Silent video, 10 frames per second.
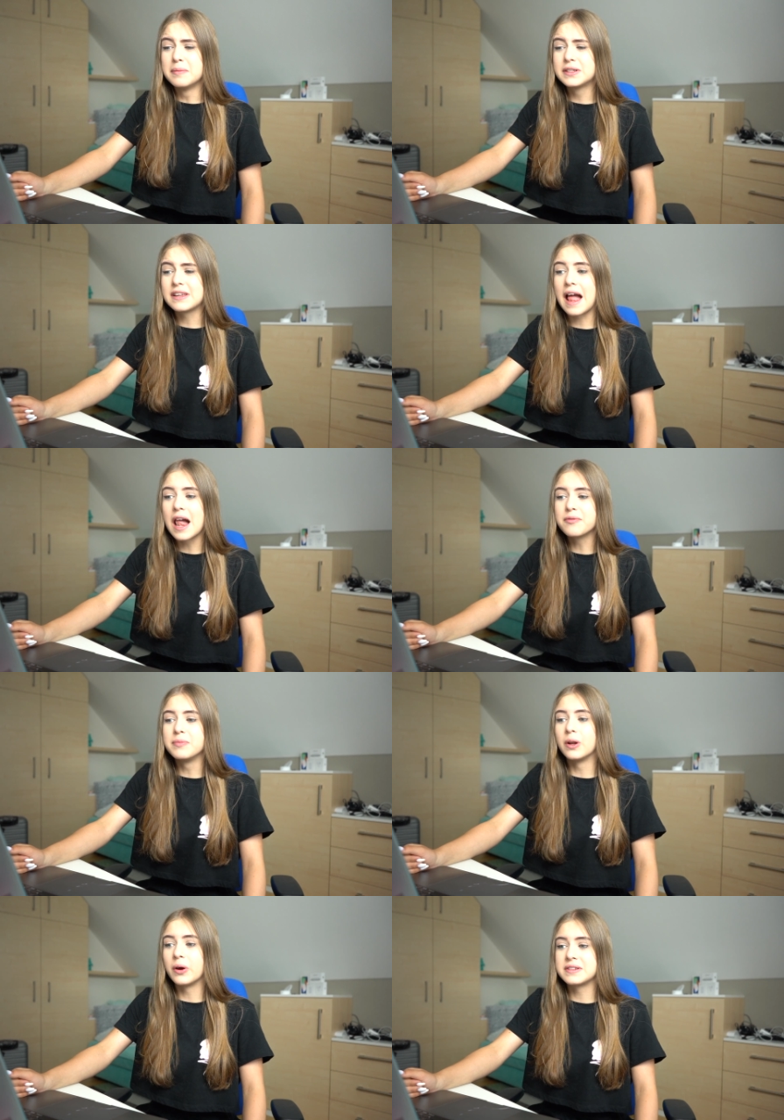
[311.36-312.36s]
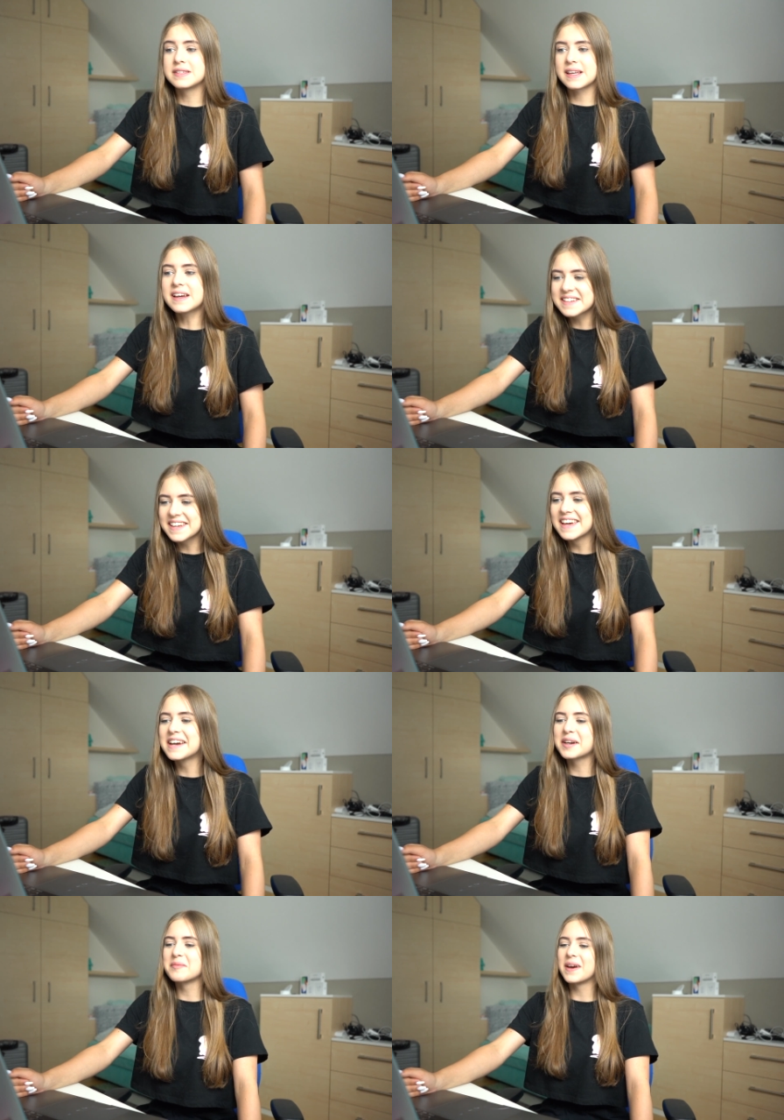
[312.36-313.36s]
Bitte helft mir, Leute. Seid
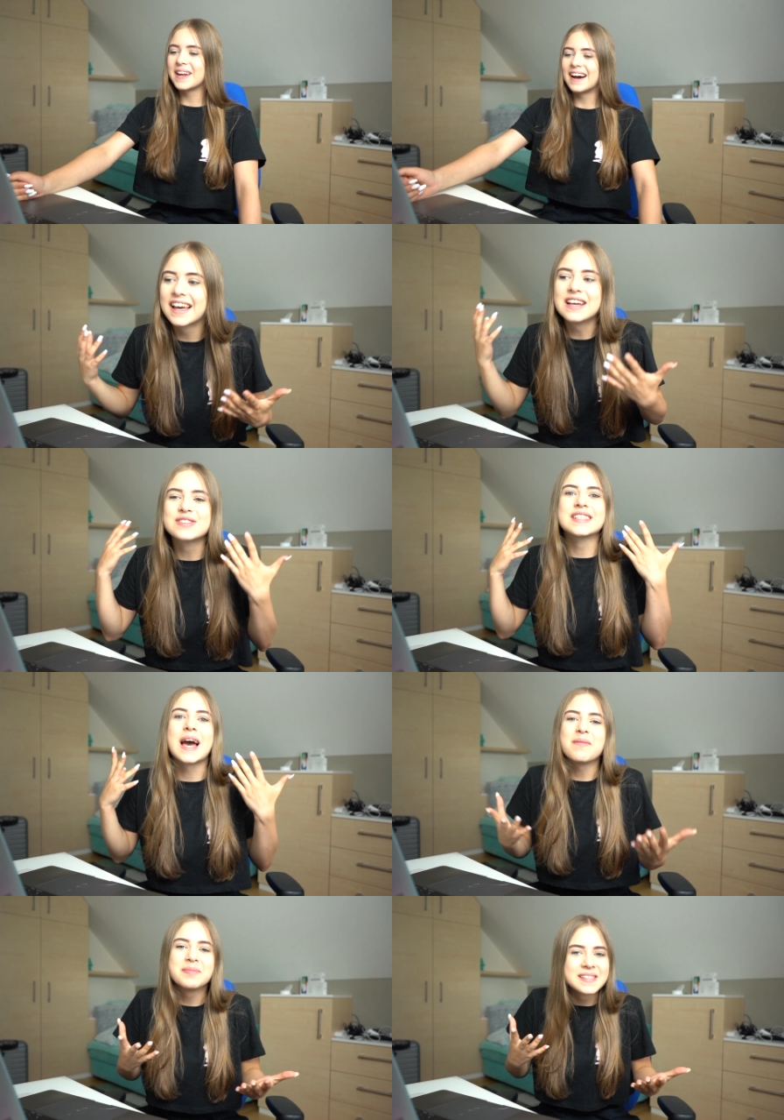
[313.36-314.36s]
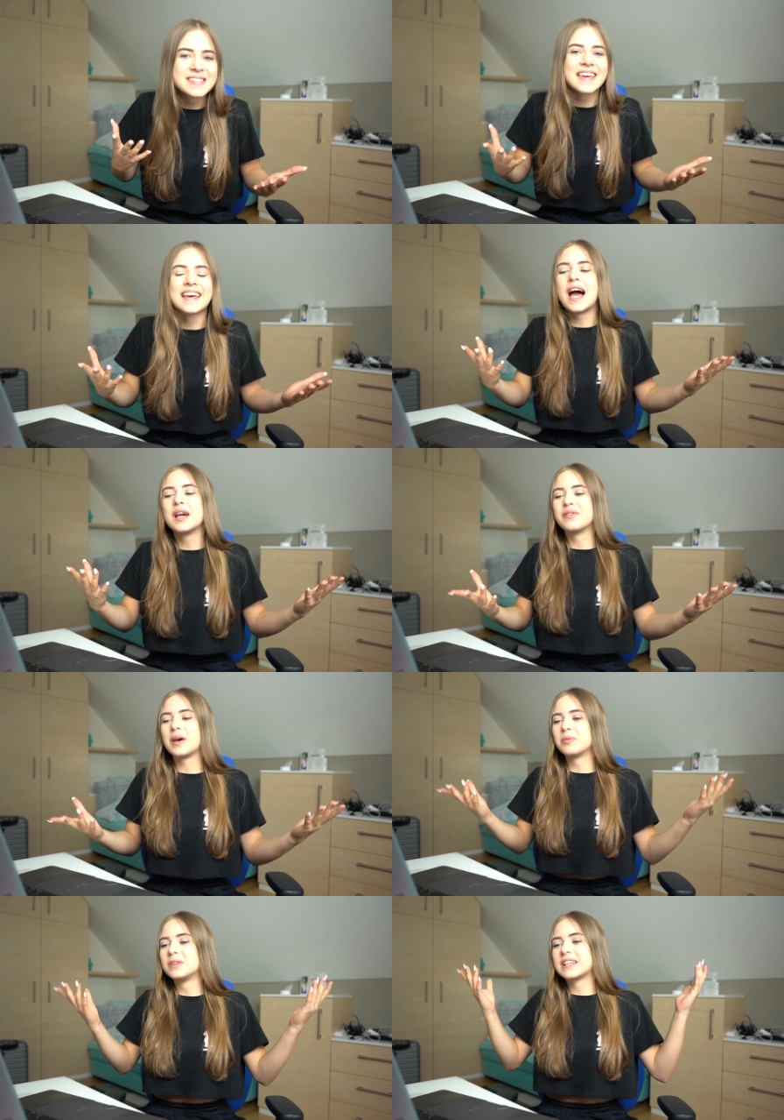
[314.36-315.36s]
Ehremänner. Also ich habe nichts gegen
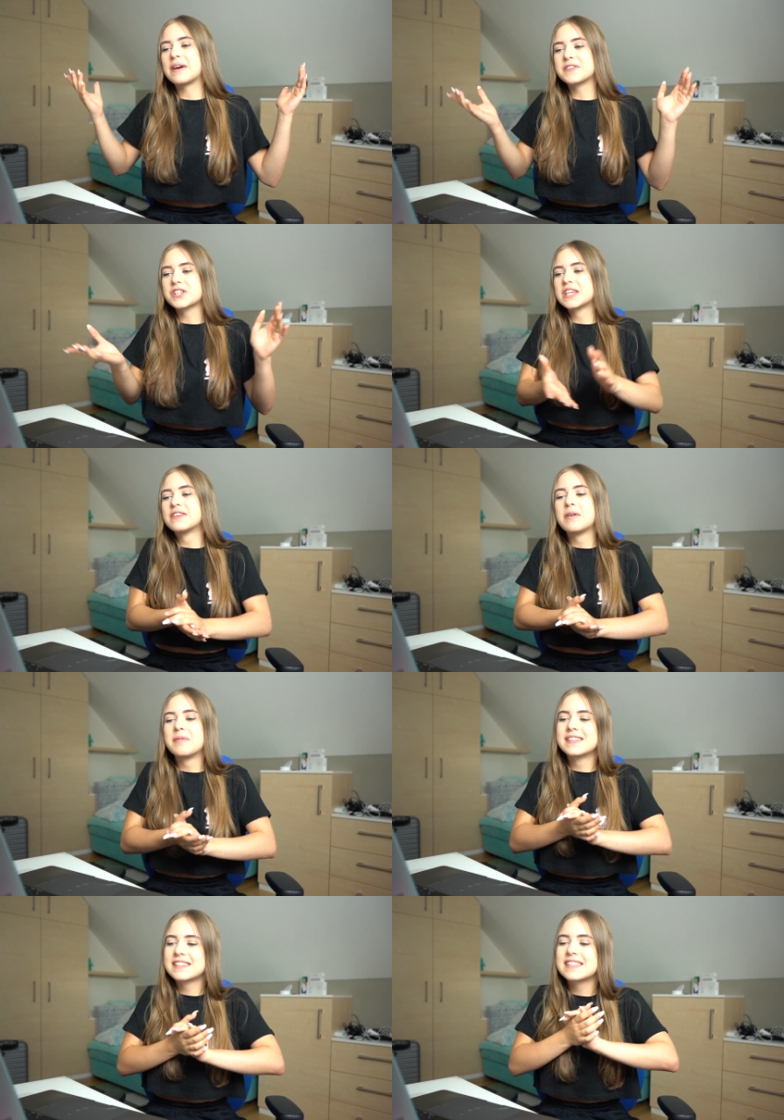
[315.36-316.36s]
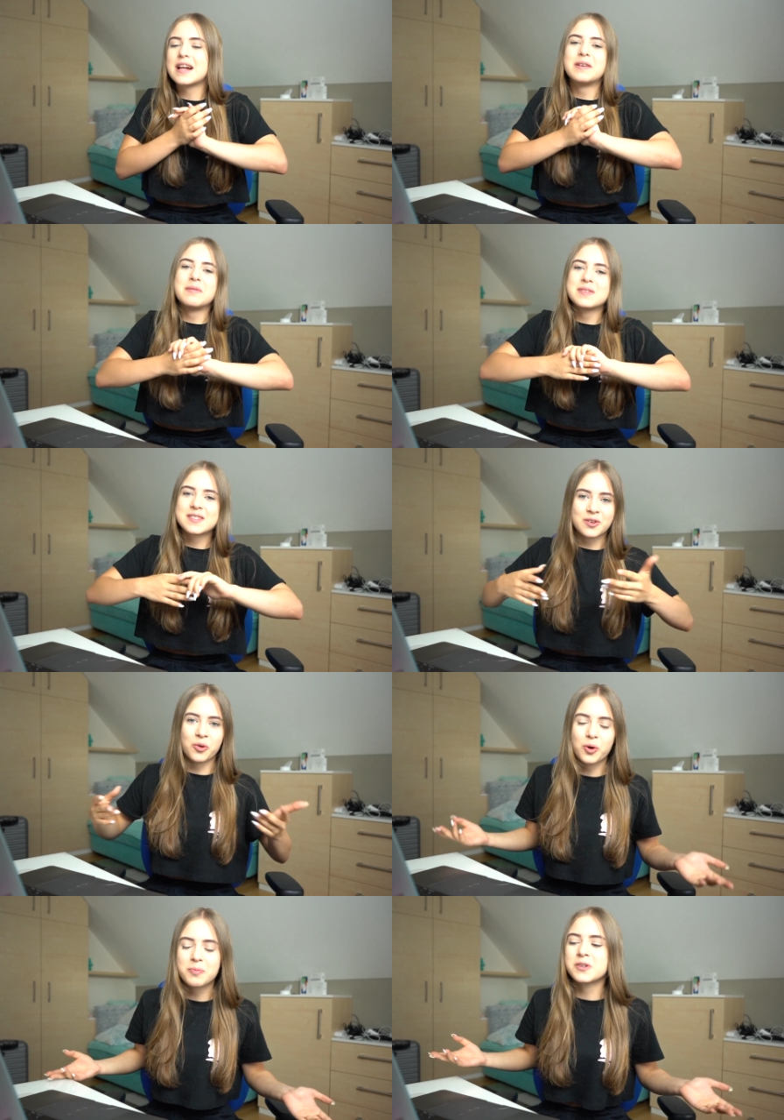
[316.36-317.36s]
Eigenwerbung und ich kann verstehen, wenn man sich selber ein bisschen
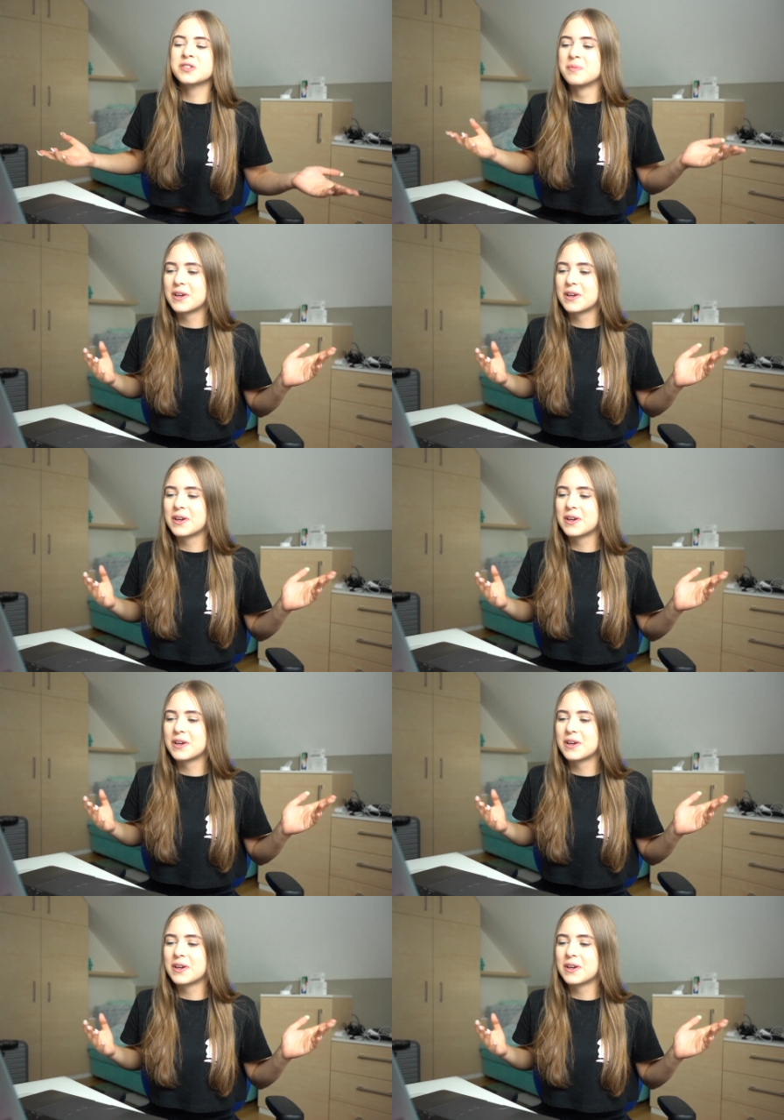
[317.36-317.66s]
hochpushen